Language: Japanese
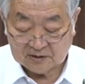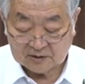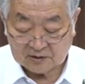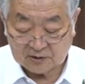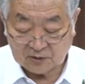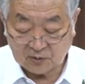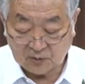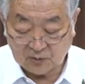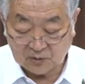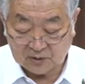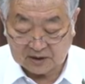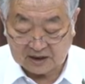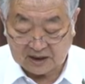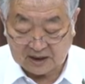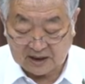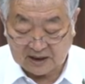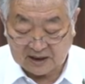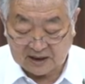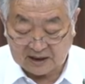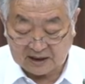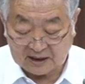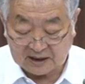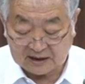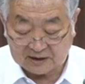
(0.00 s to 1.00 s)
想
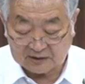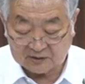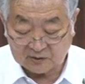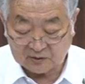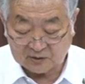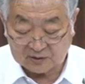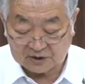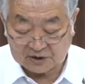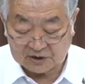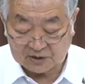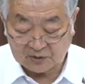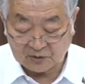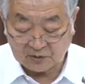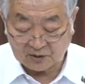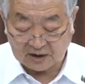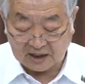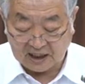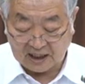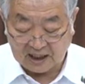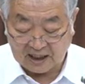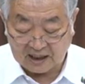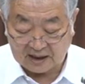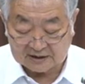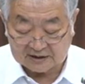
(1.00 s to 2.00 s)
定外の事故
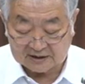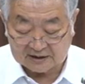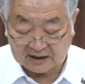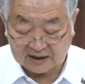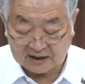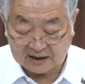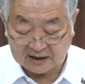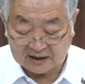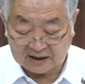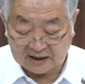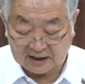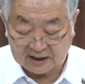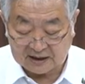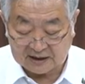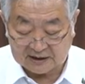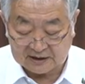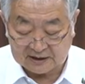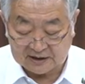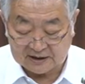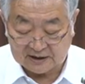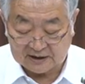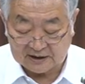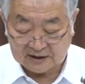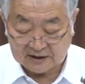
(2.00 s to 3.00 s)
や災害
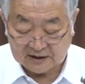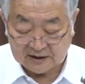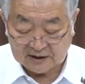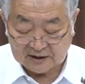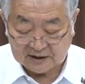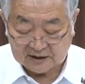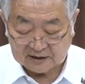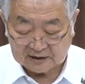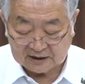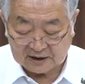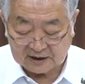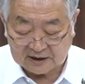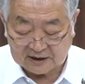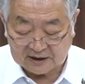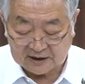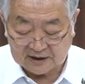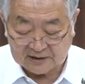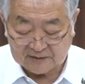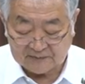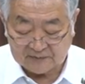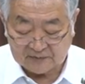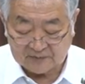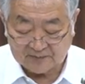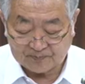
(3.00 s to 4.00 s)
に
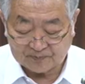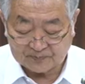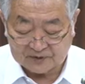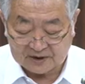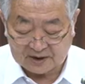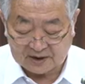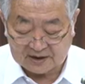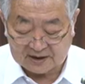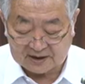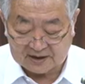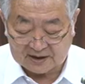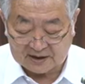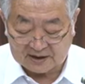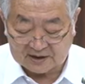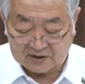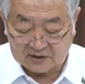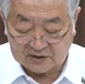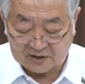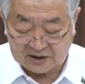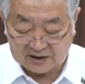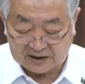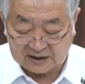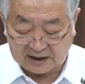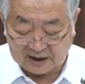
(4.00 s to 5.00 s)
適適
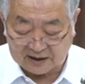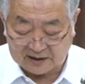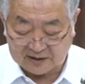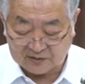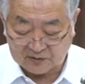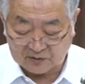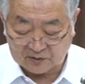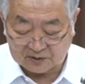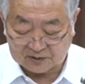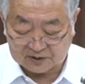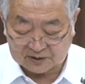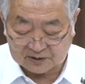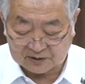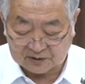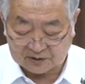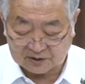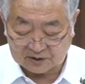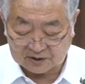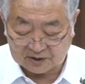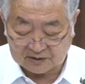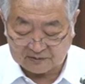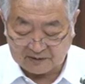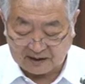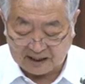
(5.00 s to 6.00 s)
切に対応す
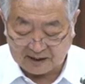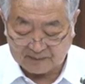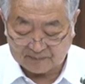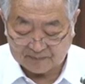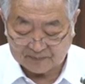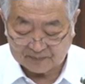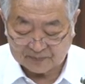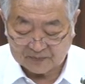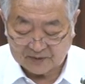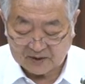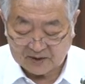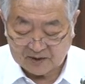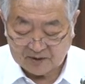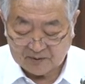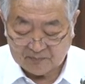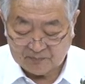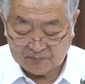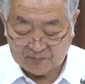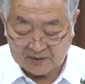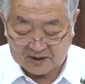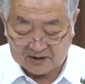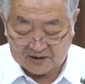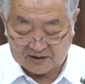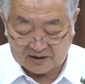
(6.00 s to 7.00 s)
るには、
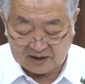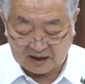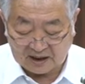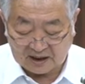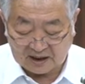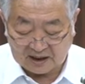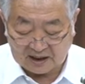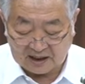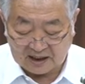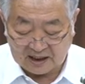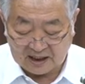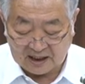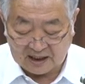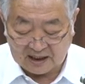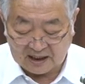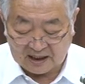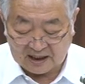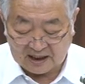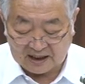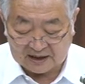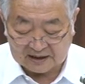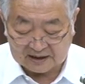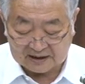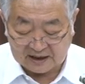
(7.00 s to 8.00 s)
自ら考
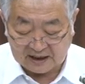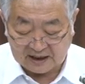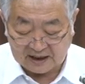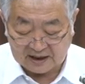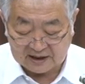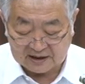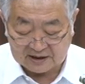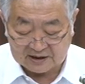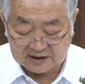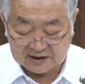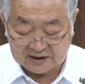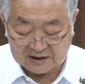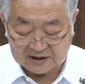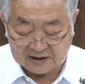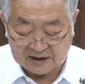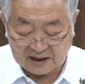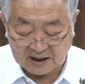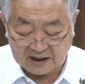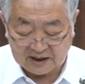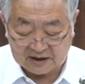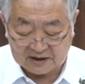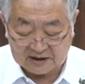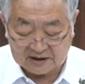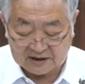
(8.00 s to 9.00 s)
えて事
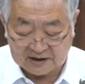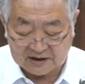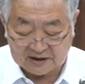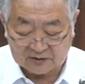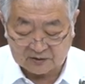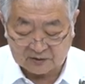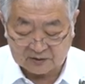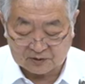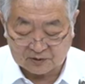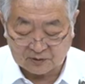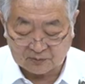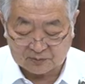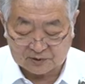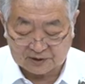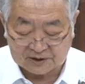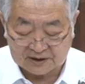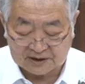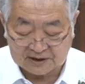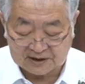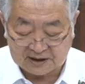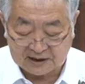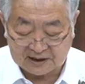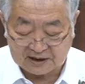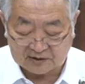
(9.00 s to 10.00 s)
態に臨む
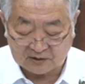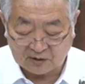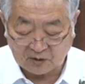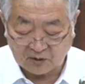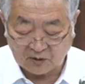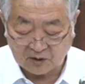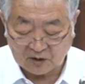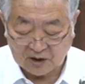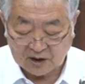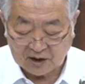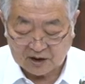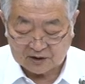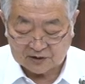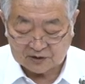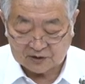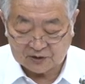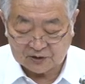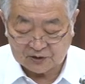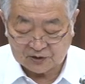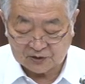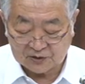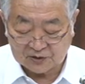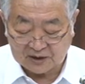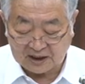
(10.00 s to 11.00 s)
姿勢と
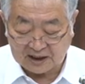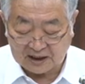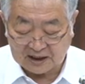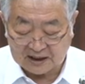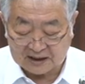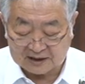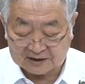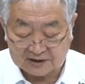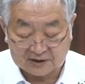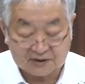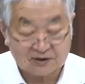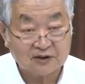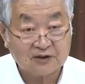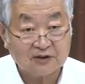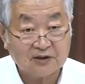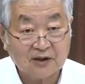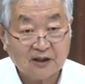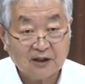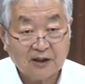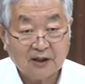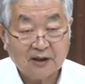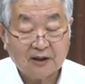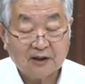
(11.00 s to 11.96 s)
柔軟かつ